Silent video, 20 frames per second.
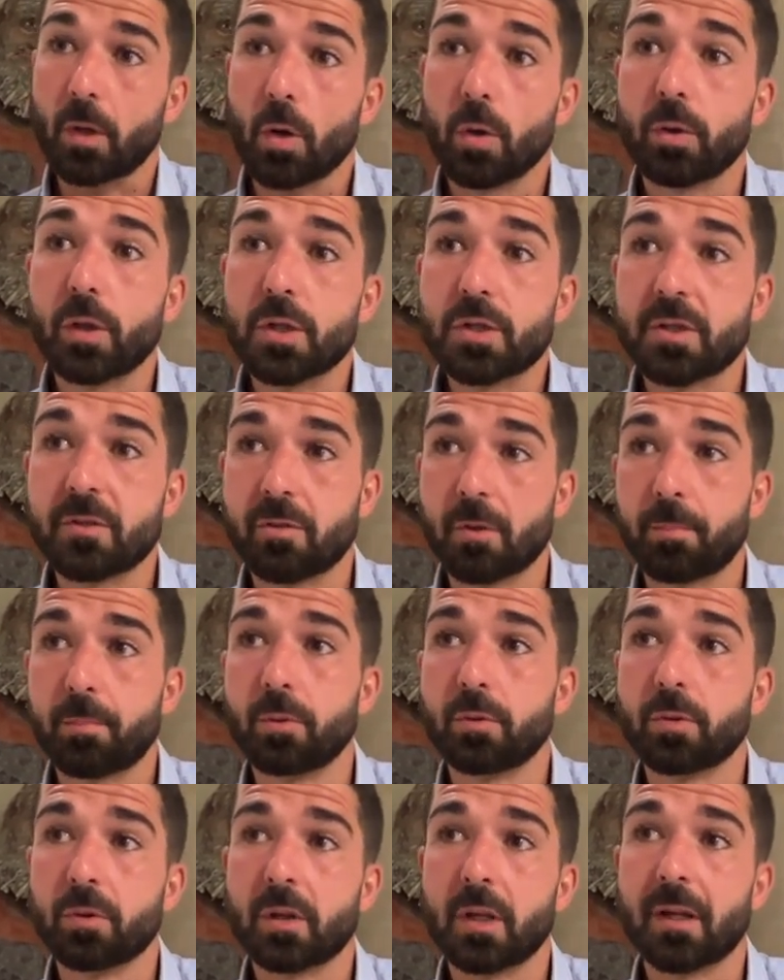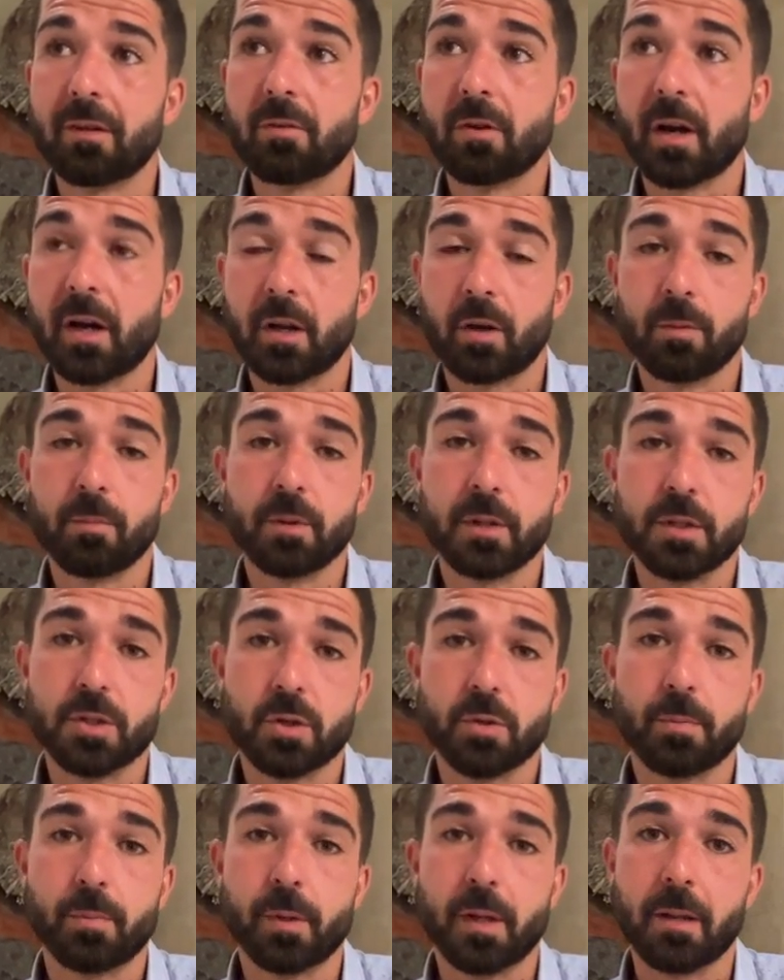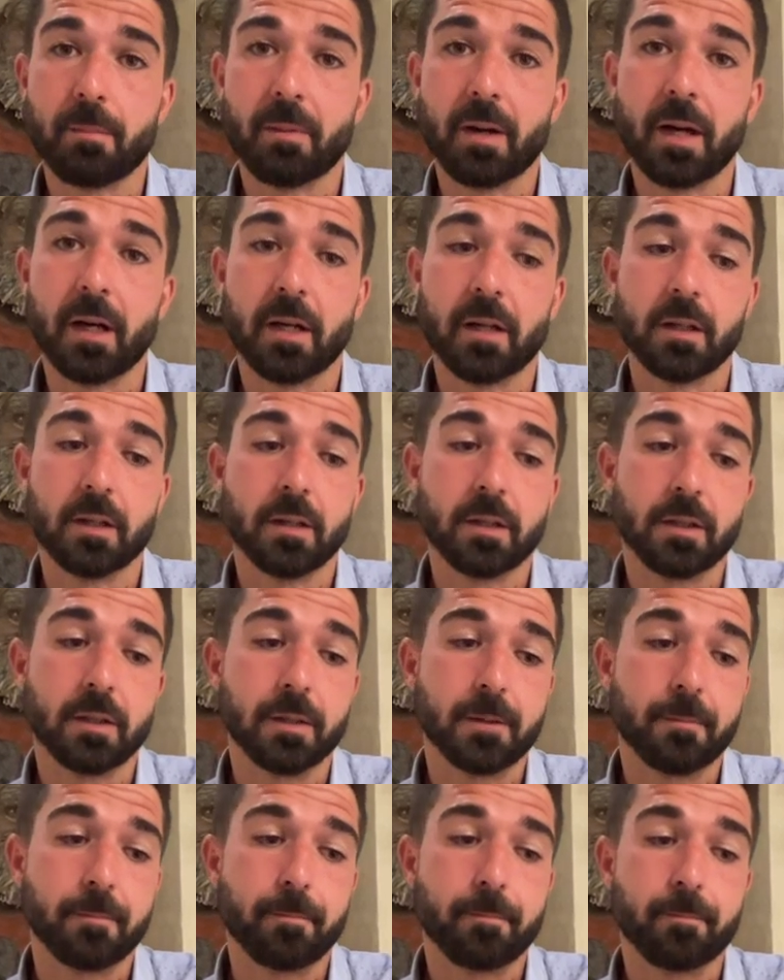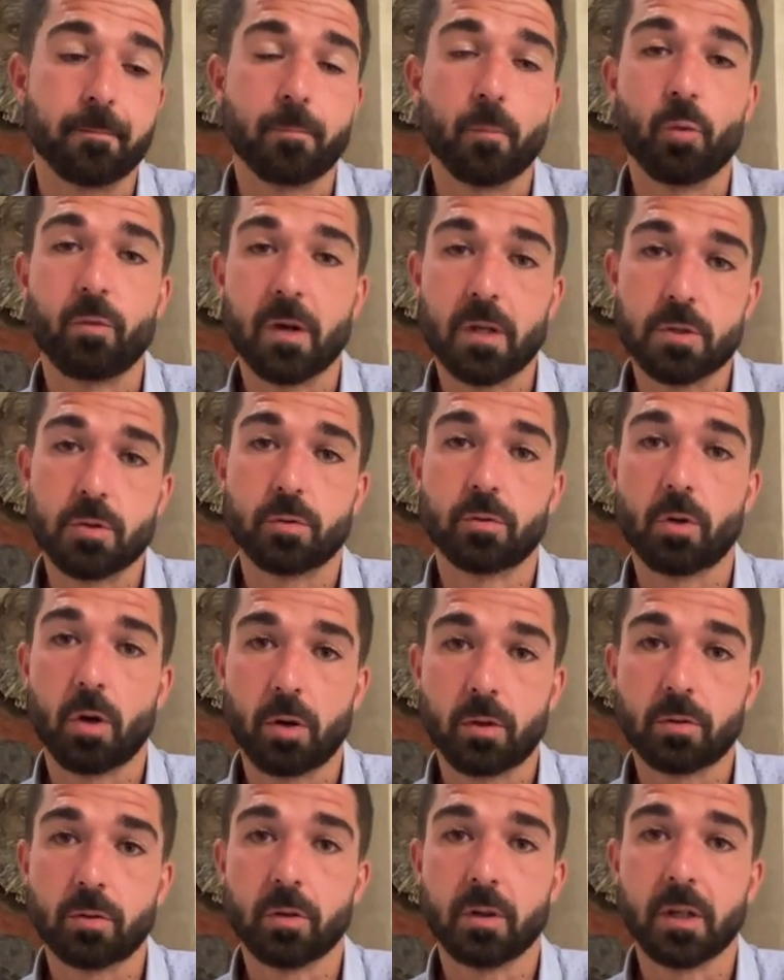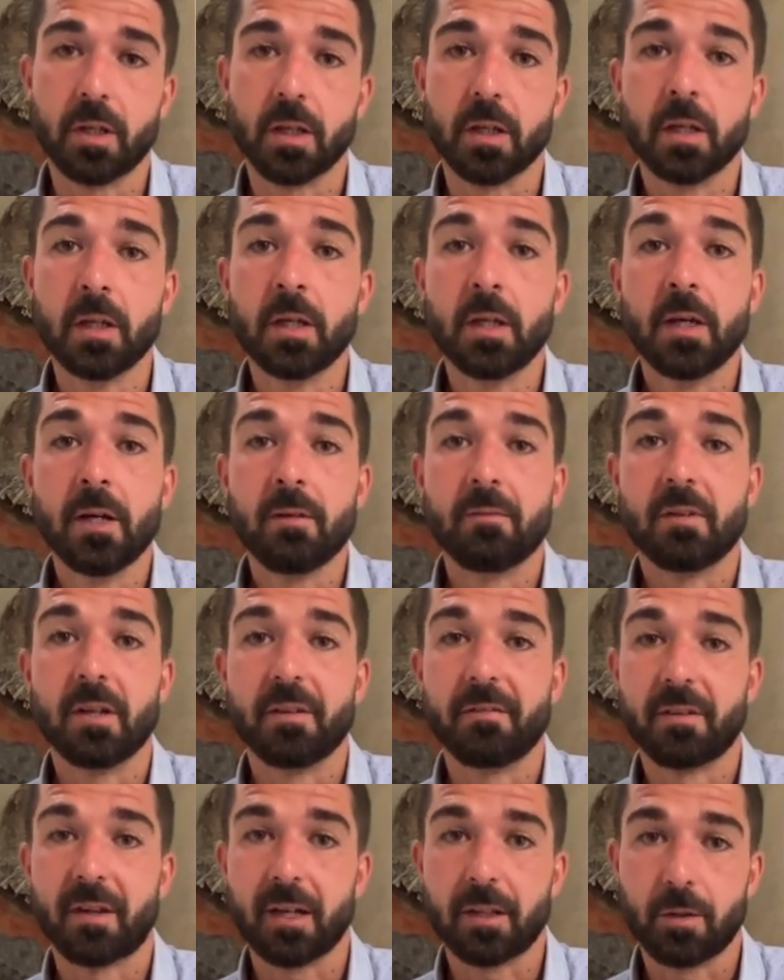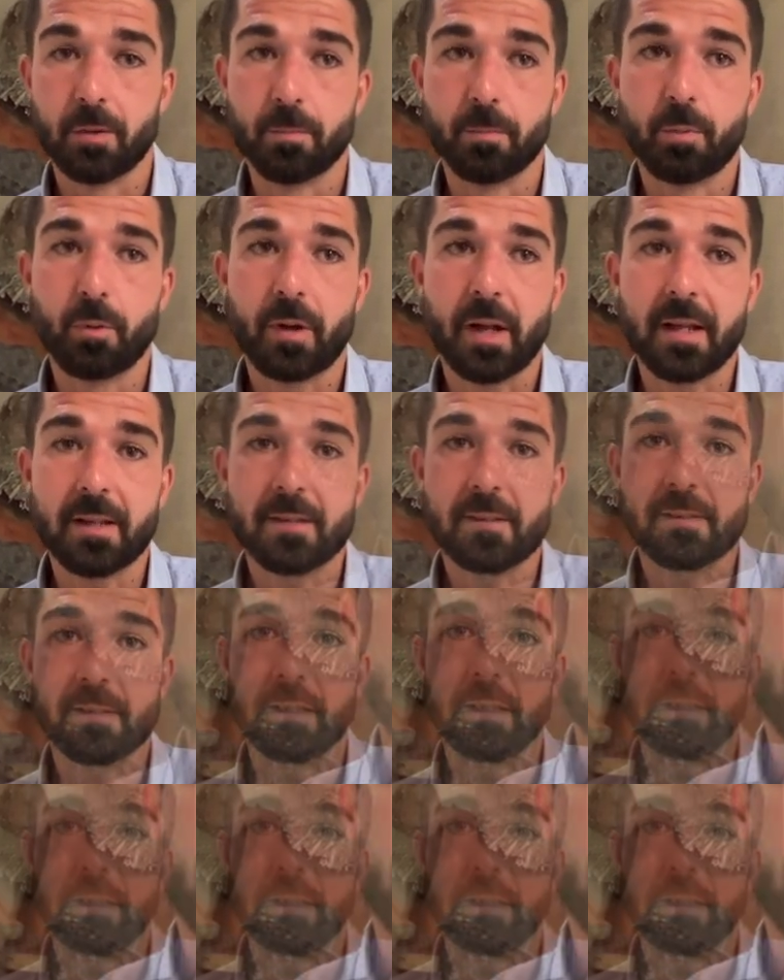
Ho deciso appunto di lavorare, come dicevo prima, ehm, ovaggi autoctoni vinificato in purezza.